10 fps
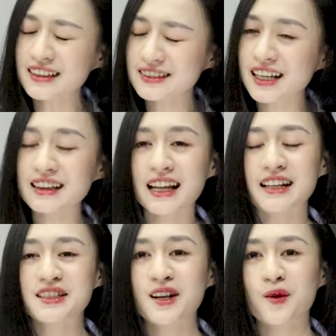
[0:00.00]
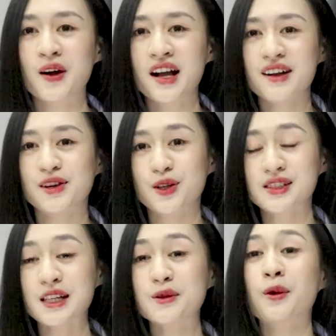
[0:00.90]
rất là nhiều, và nó
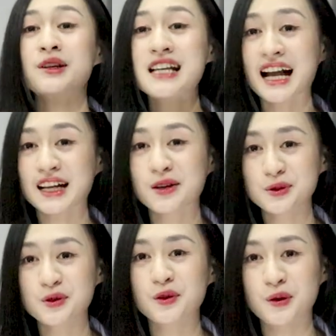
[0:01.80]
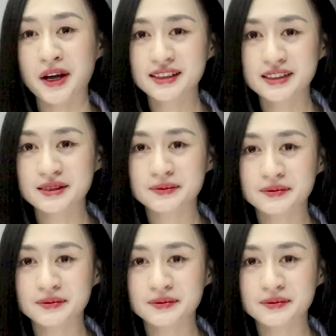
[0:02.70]
sẽ nối dài cái câu chuyện của bạn hơn.